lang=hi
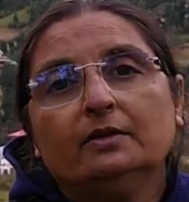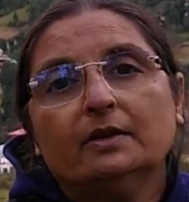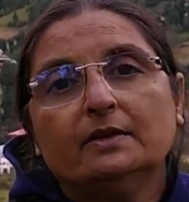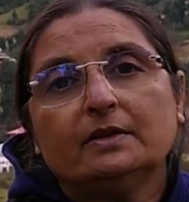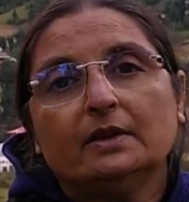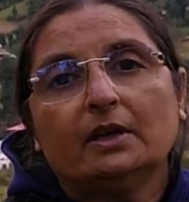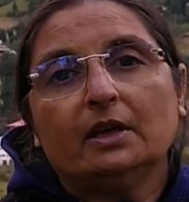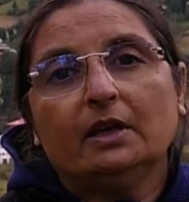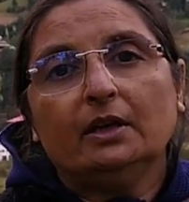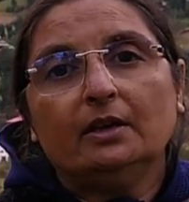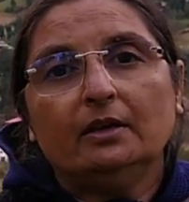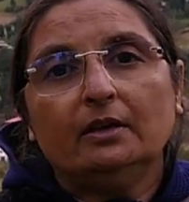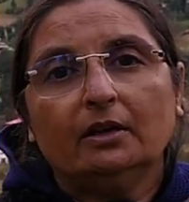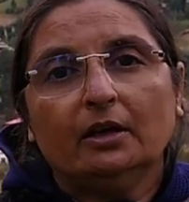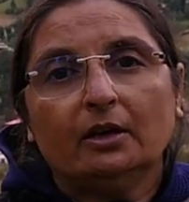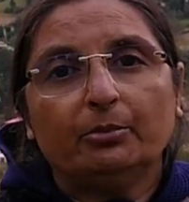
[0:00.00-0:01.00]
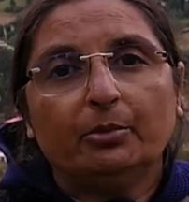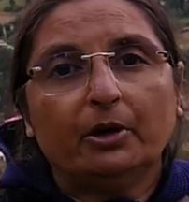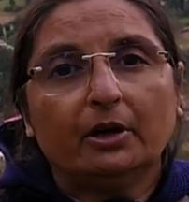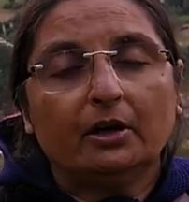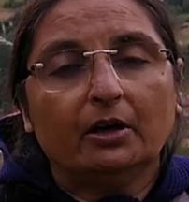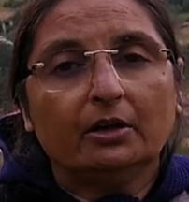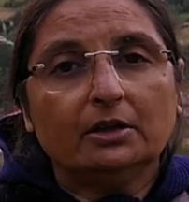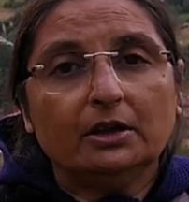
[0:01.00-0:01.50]
जैसे कि
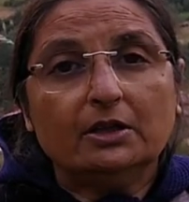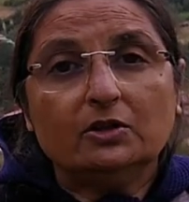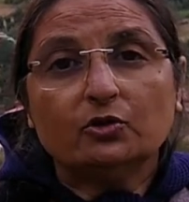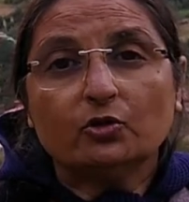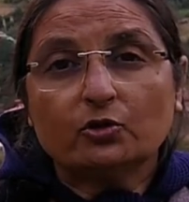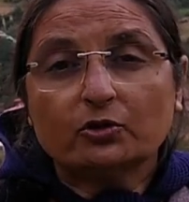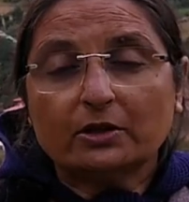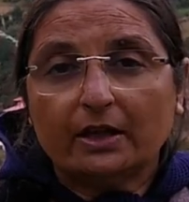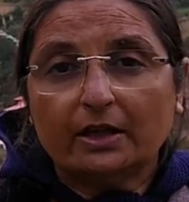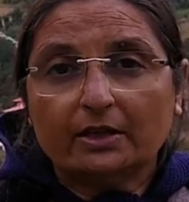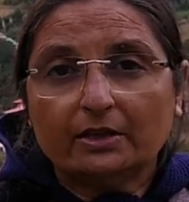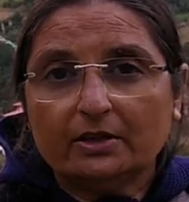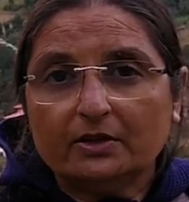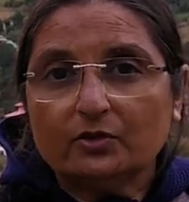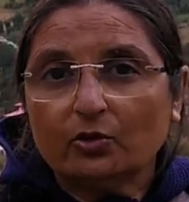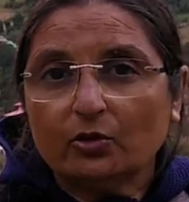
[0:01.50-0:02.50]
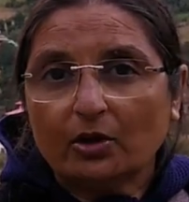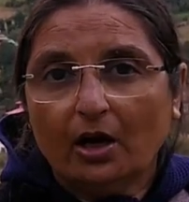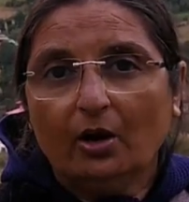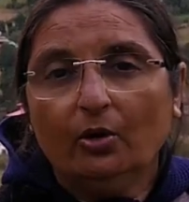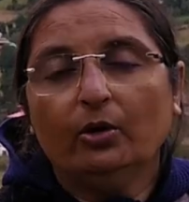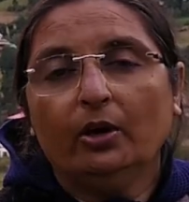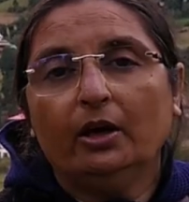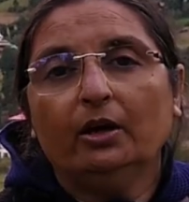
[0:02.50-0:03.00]
लगभग तीन सौ साढ़े तीन सौ
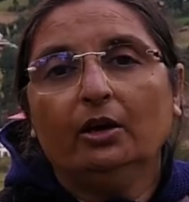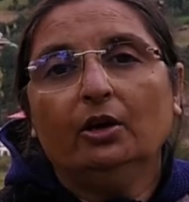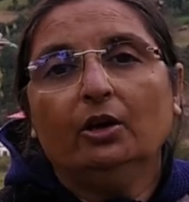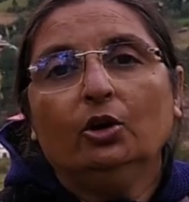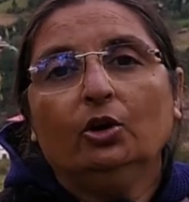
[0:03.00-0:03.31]
गाँव है